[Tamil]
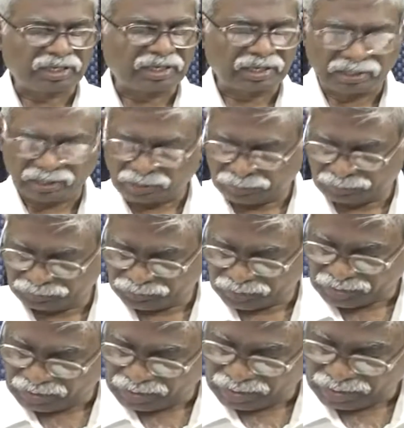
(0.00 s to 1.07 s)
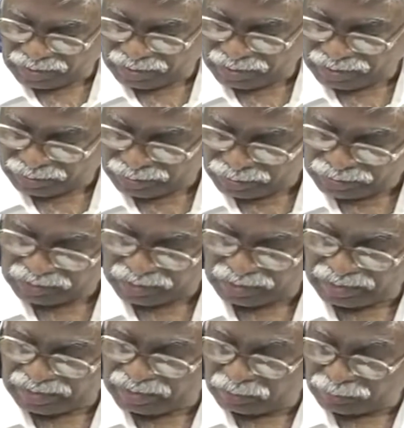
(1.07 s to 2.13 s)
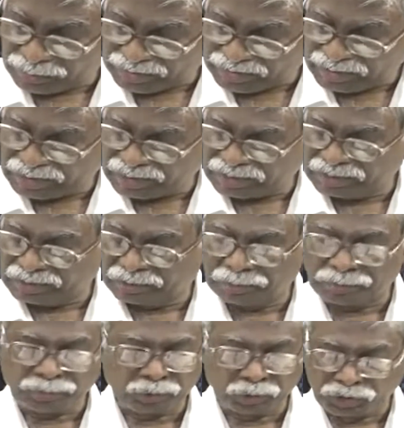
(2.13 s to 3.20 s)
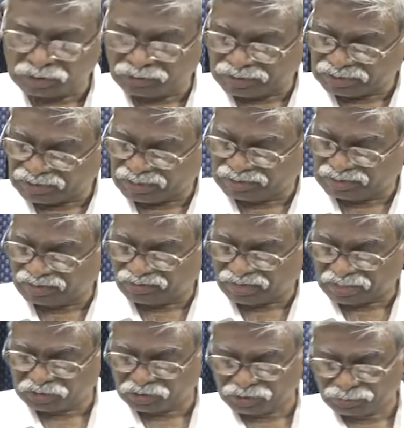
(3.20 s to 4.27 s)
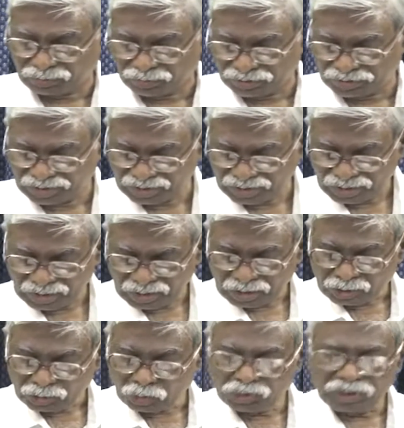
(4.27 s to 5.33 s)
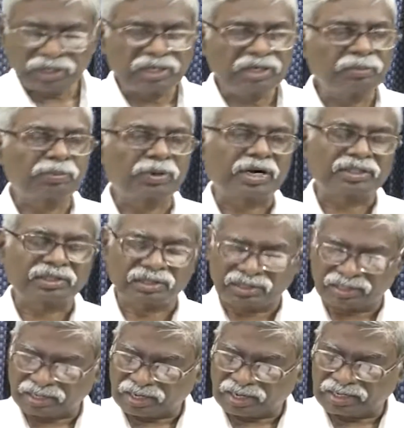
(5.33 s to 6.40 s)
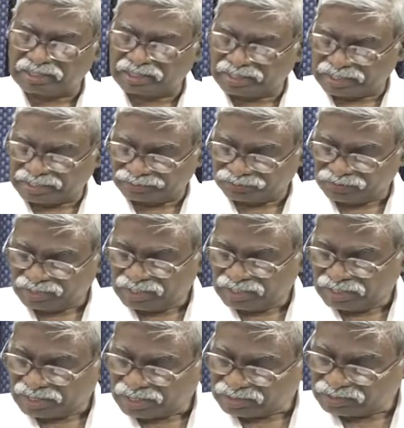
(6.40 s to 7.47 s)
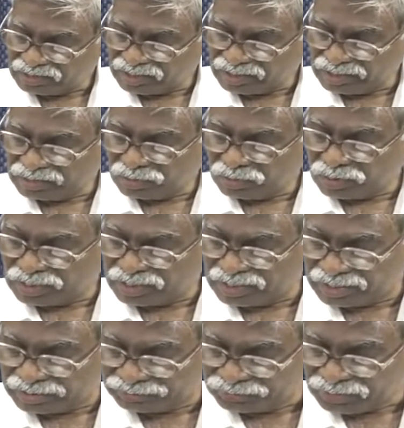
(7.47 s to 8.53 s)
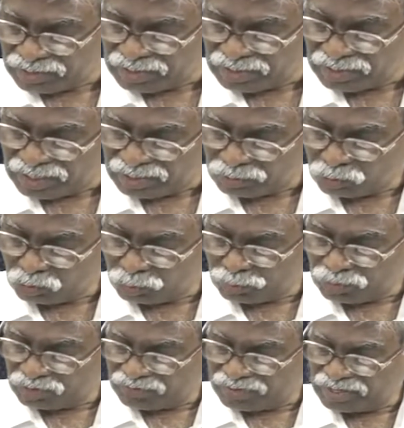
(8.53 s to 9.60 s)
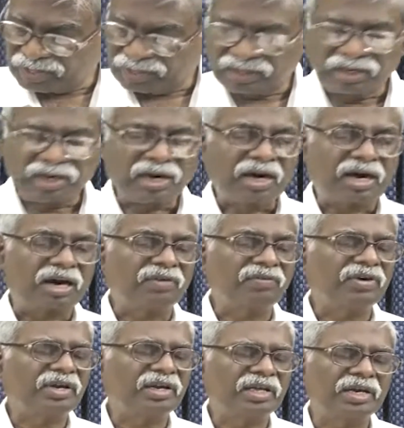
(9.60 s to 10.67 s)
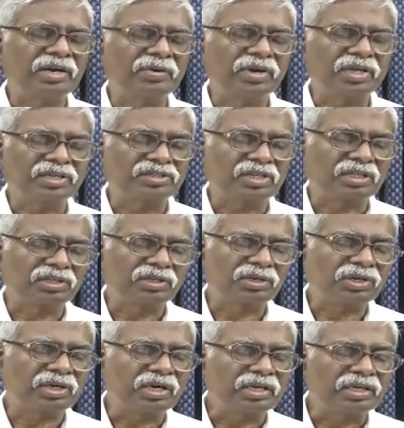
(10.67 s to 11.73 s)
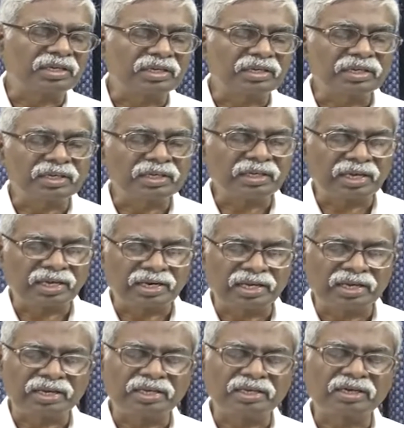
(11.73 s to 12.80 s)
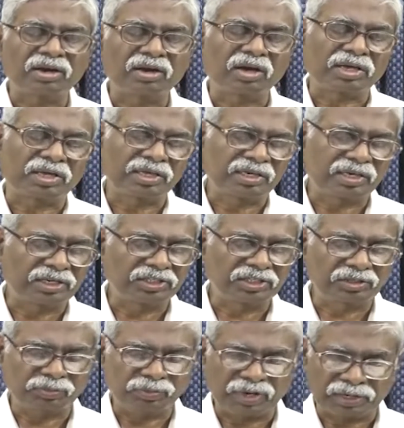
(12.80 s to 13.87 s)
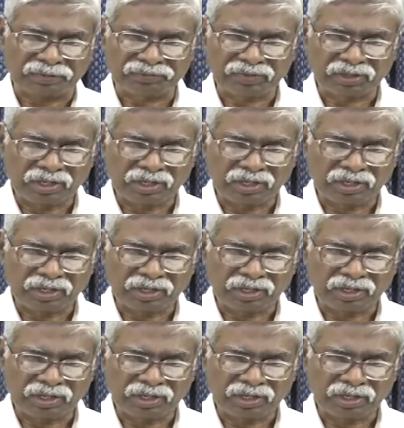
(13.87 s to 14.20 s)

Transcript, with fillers: சங்கீதம் இந்த சங்கீதம் பதினெட்டு மூன்று வசனத்தை வாசிக்கும்போது துதிக்கு பாத்திரராகிய கர்த்தரை நோக்கி நான் கூப்பிடுவேன் அவர் என்னுடைய சத்துருக்களுக்கு என்னை நீங்களாக்கி ரட்சிப்பார்